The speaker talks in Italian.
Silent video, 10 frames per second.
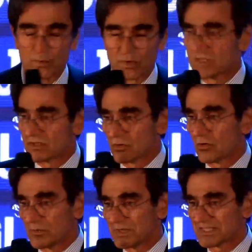E questi
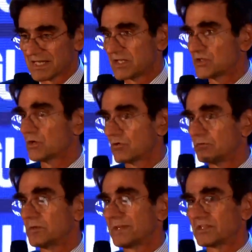sono i messaggi con
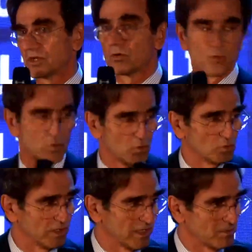cui mi piace
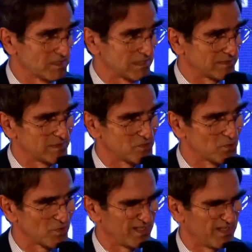concludere questa tre
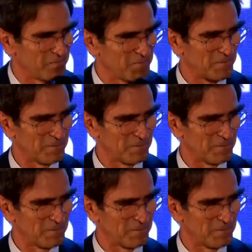giorni.